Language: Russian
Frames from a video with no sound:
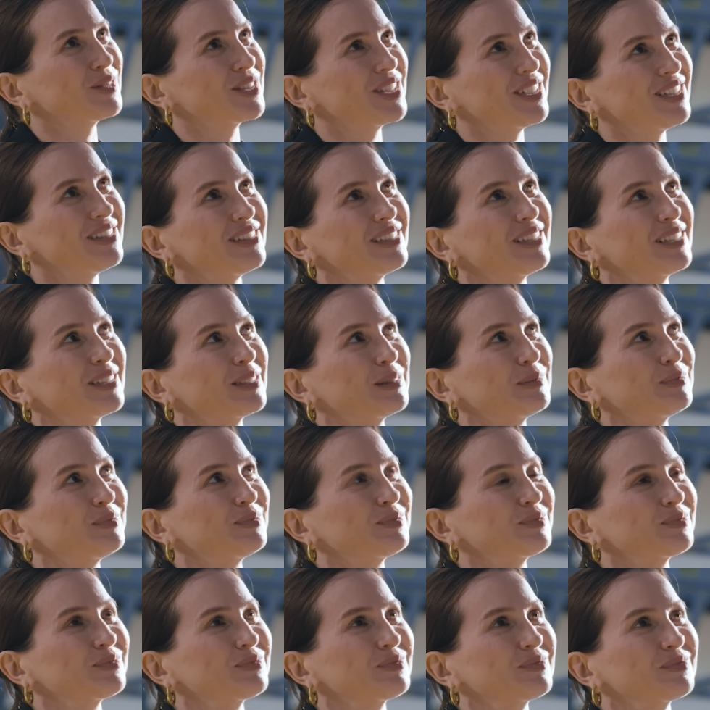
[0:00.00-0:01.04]
Делали
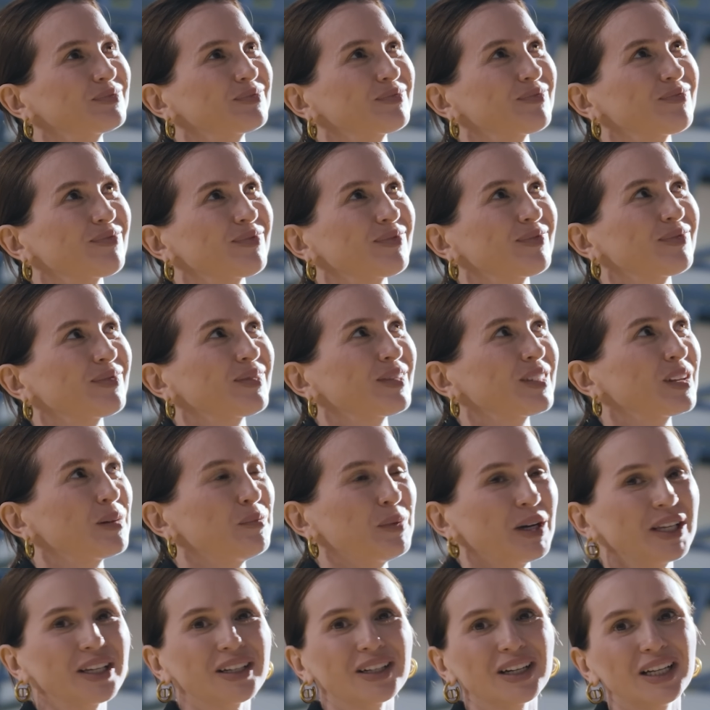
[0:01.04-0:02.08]

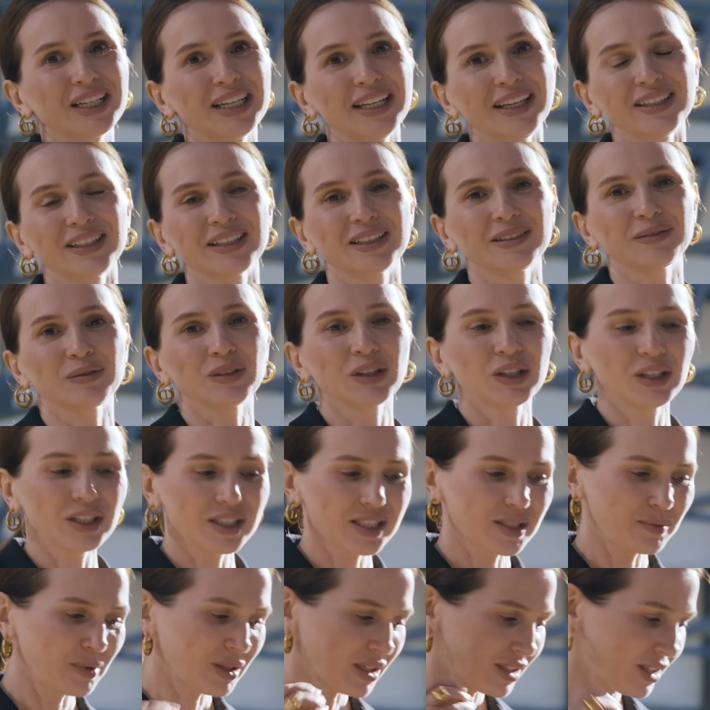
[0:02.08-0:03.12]
мои коллеги
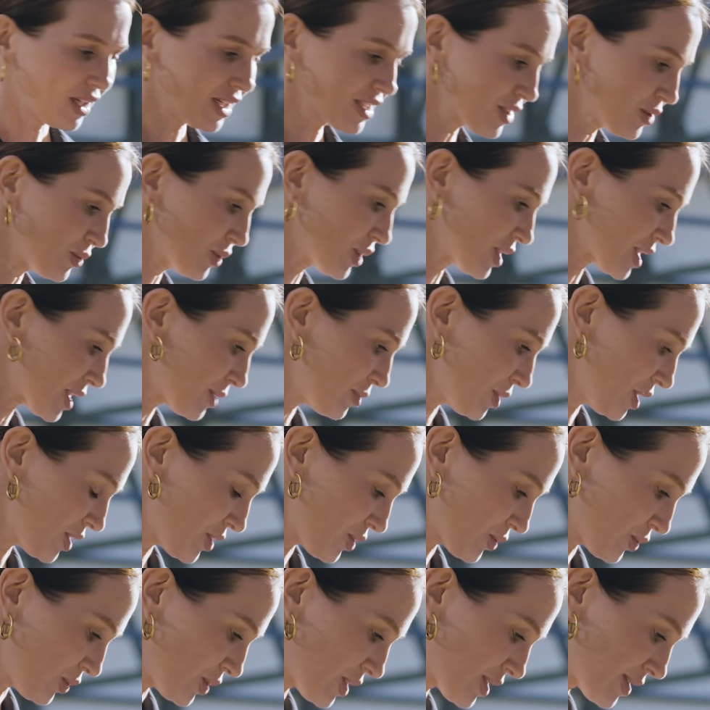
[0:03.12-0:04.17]
себе классную
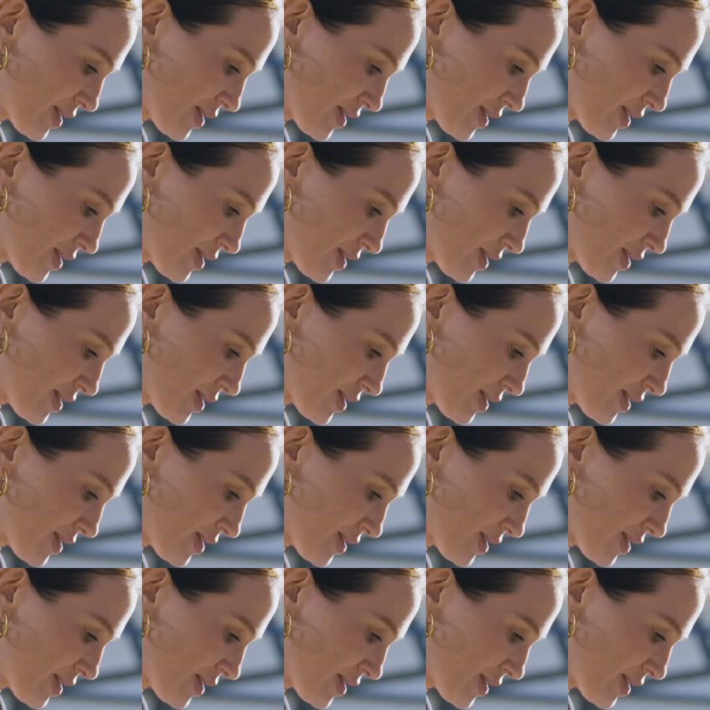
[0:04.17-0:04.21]
косметику,